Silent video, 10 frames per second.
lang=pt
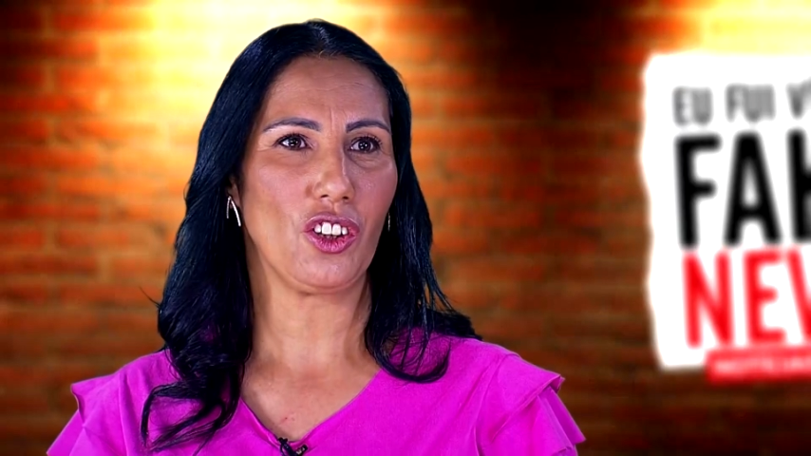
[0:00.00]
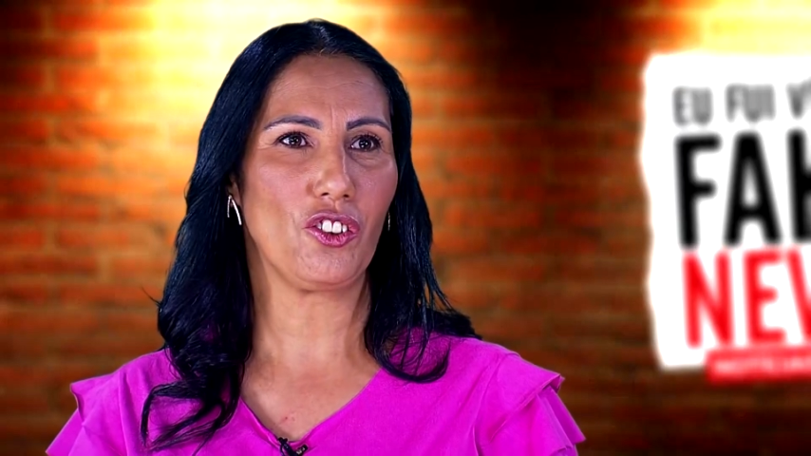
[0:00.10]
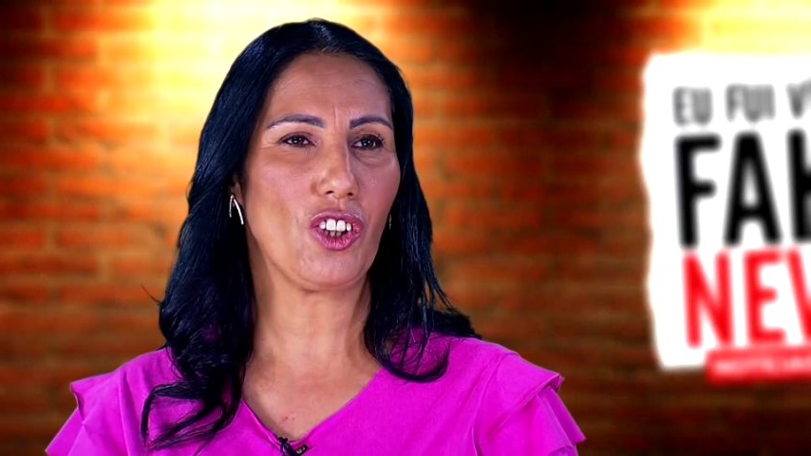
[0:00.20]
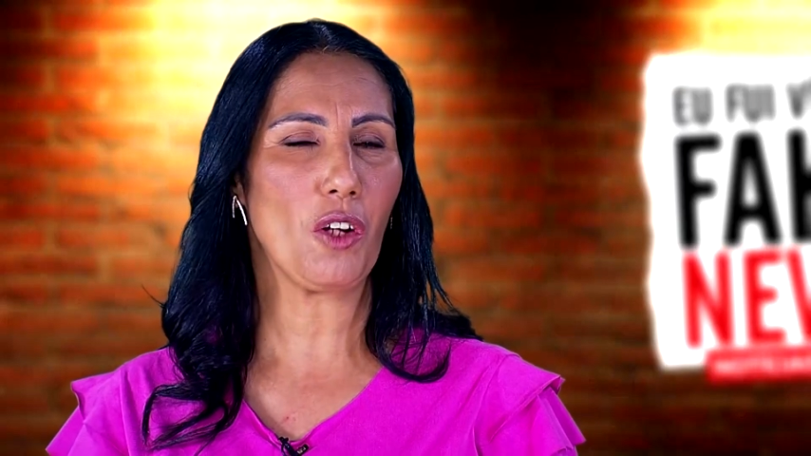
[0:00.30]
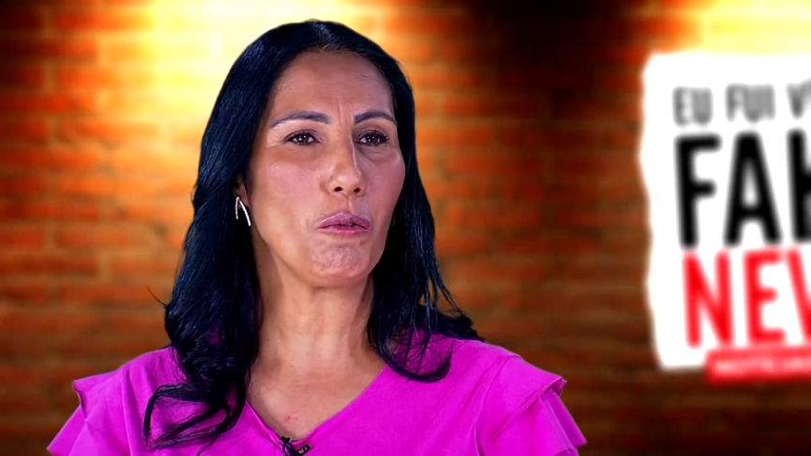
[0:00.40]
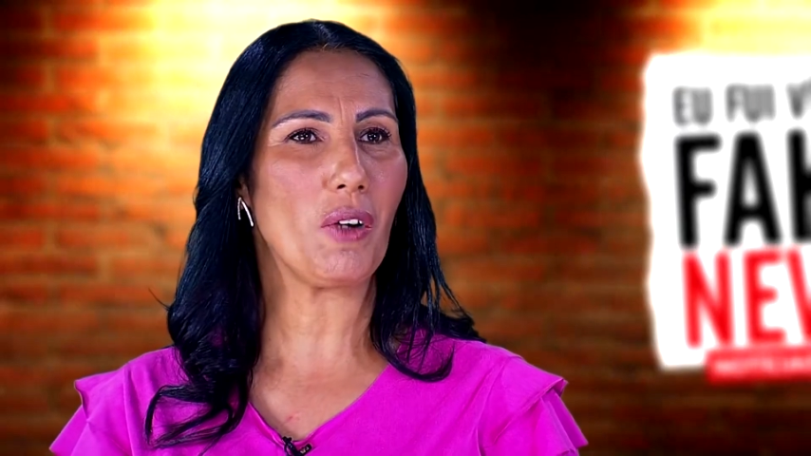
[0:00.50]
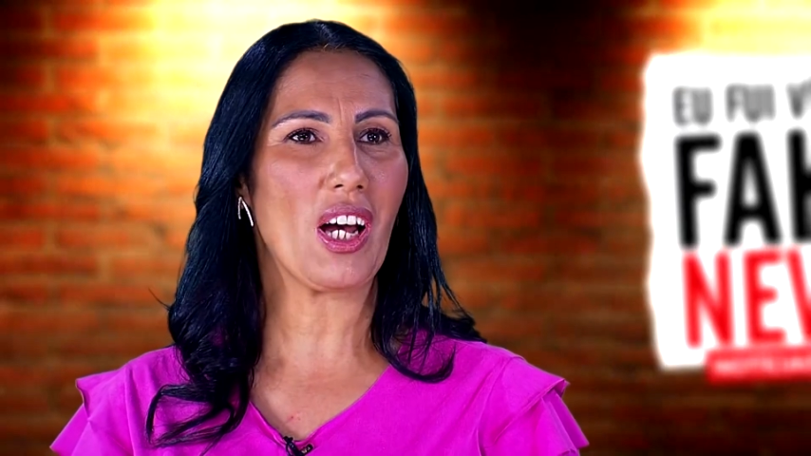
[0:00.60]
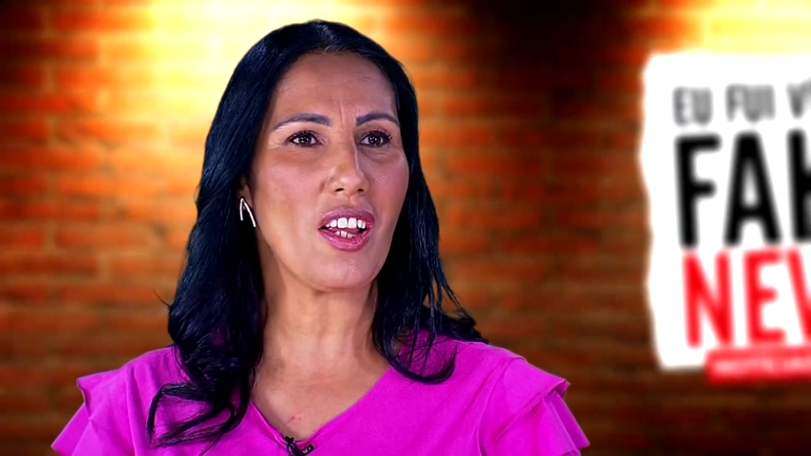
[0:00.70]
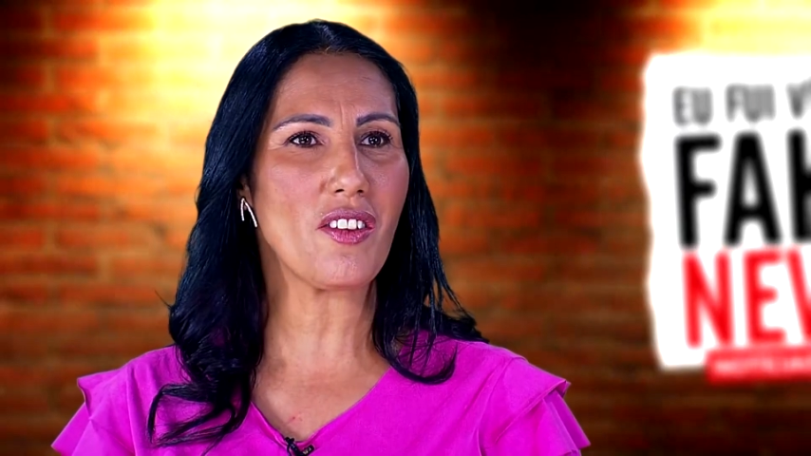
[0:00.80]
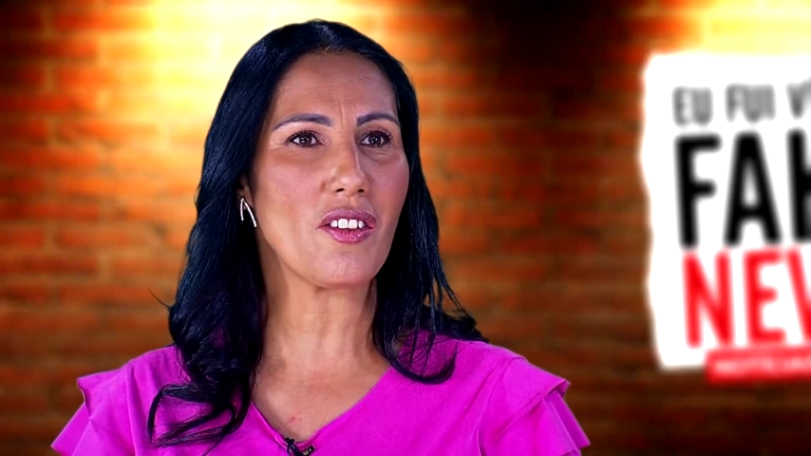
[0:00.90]

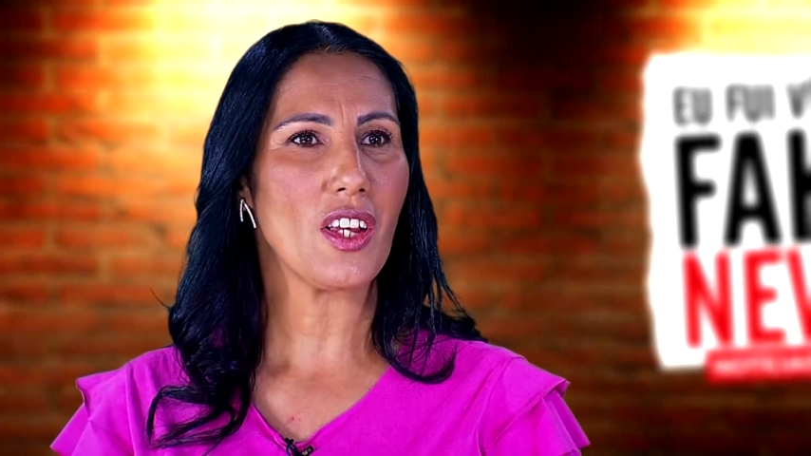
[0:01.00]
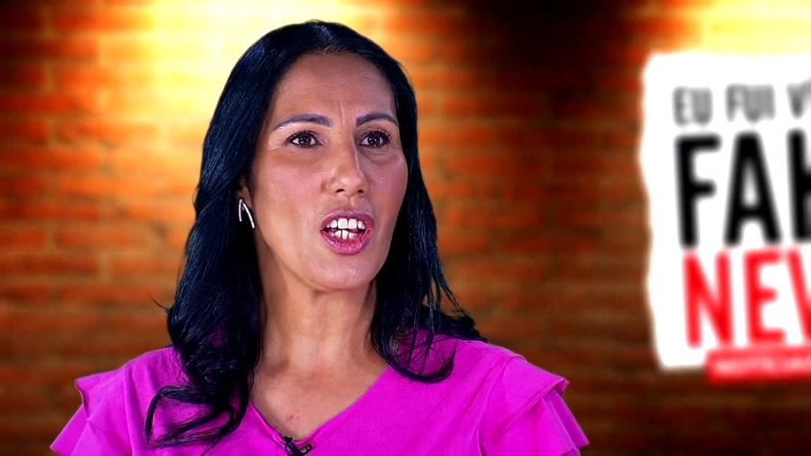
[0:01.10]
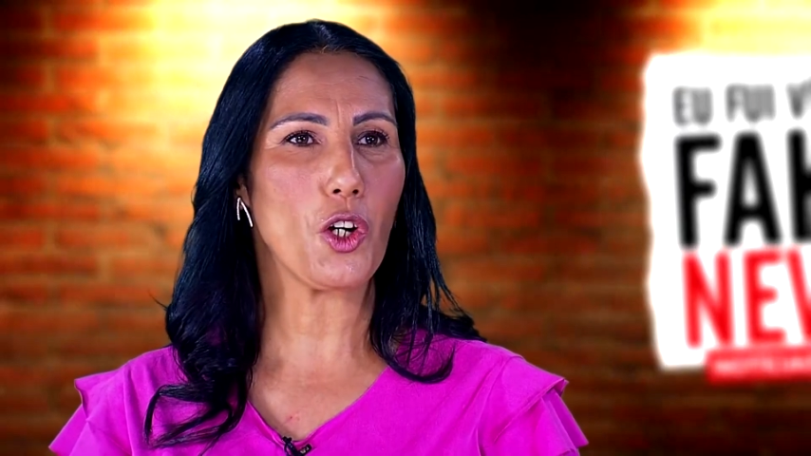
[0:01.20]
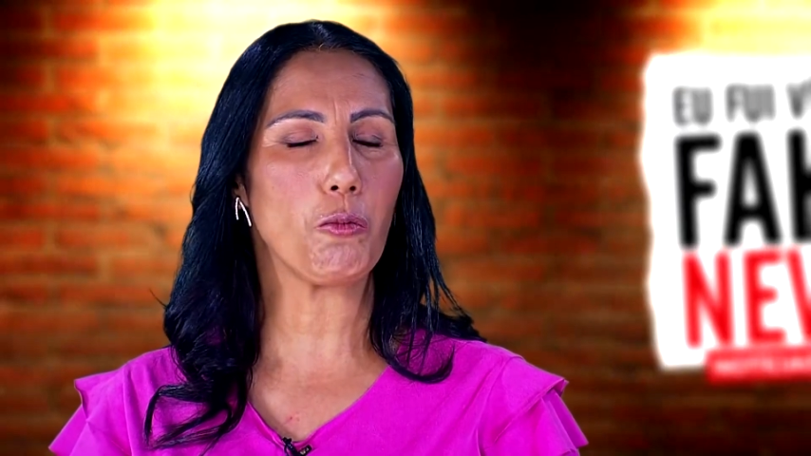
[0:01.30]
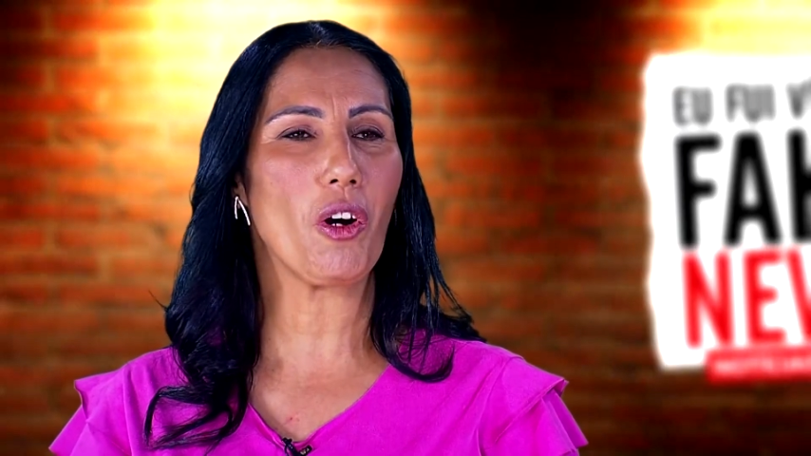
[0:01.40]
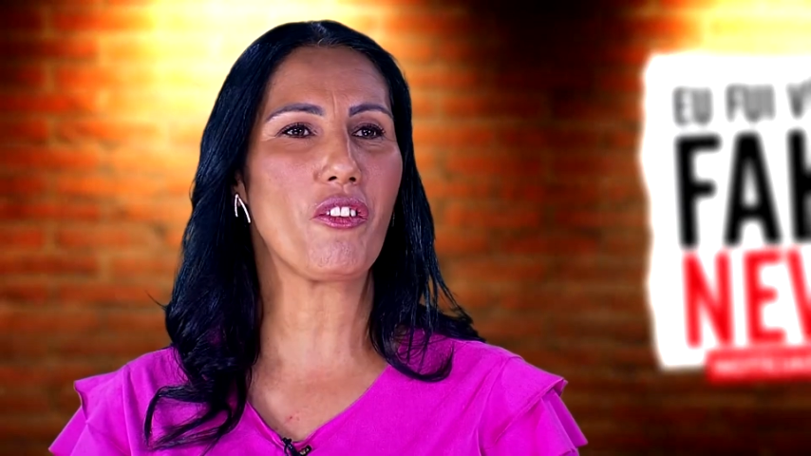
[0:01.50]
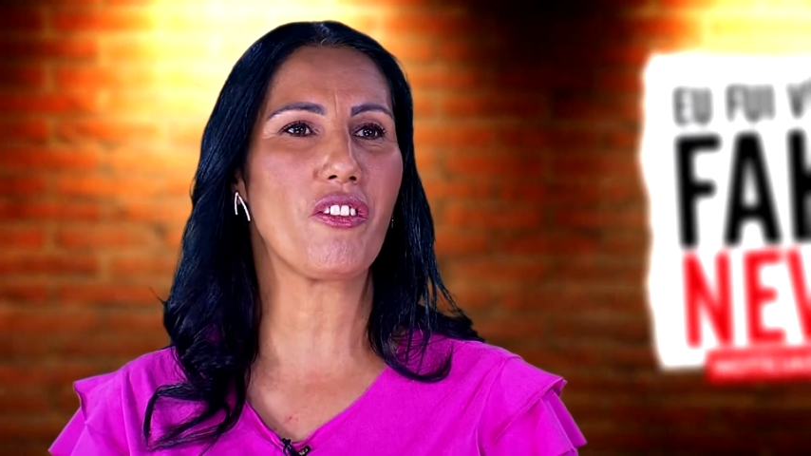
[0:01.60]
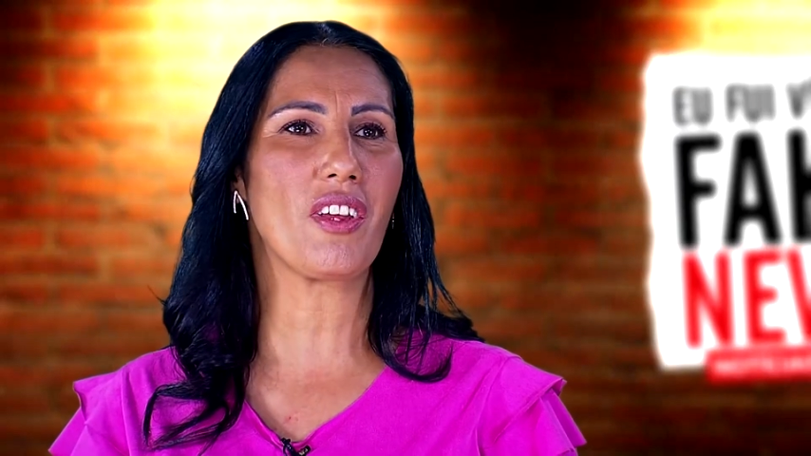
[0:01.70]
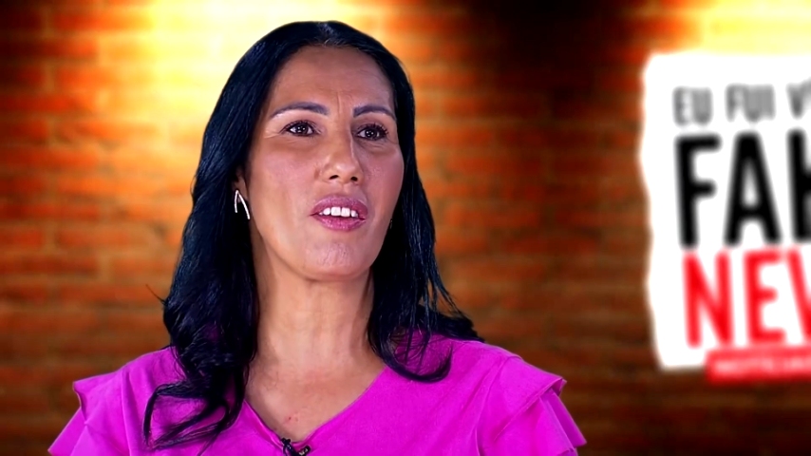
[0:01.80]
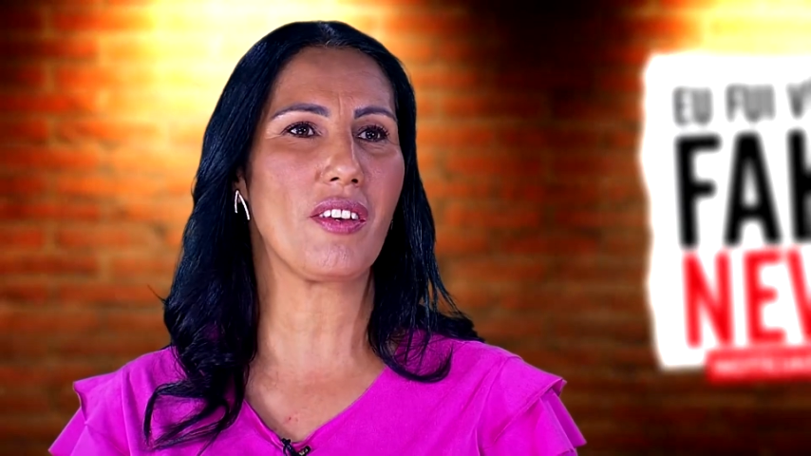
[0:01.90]
jamais eu posso
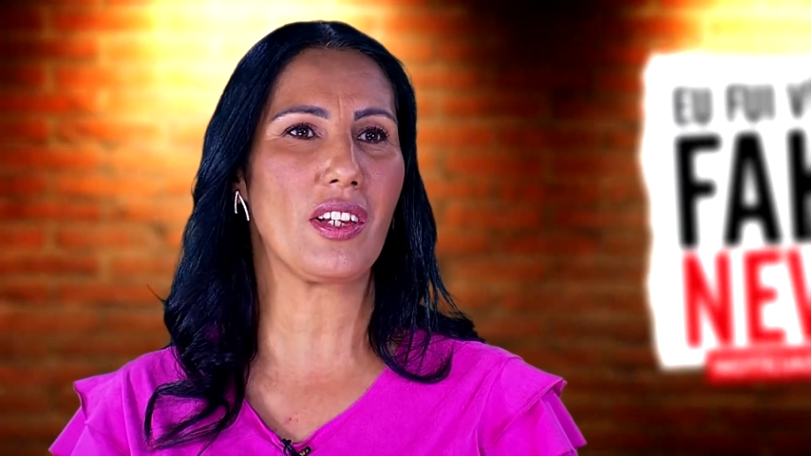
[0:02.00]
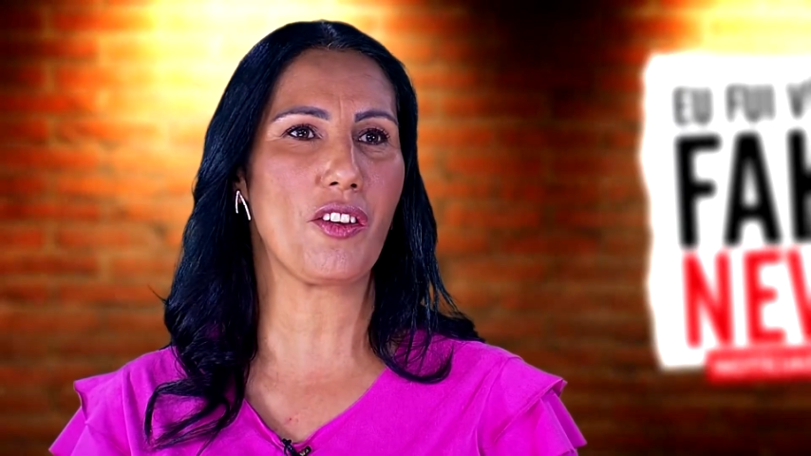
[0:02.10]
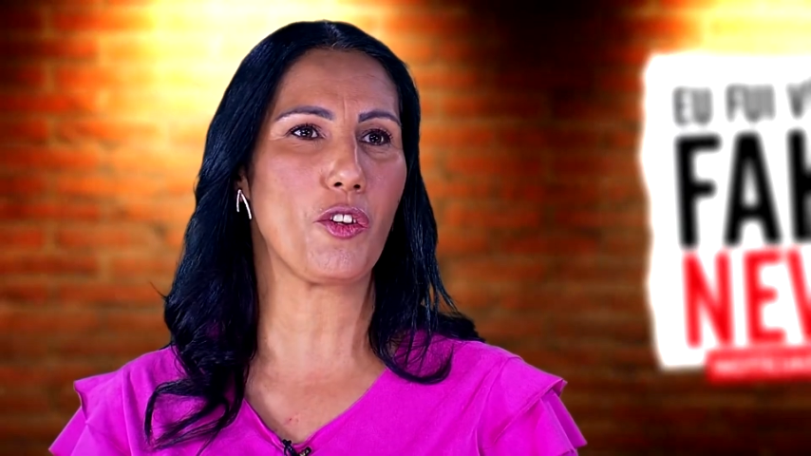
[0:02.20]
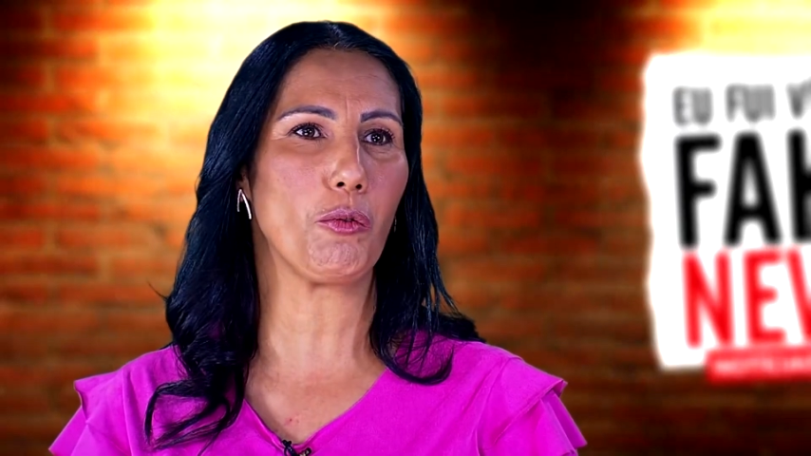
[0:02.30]
esquecer desse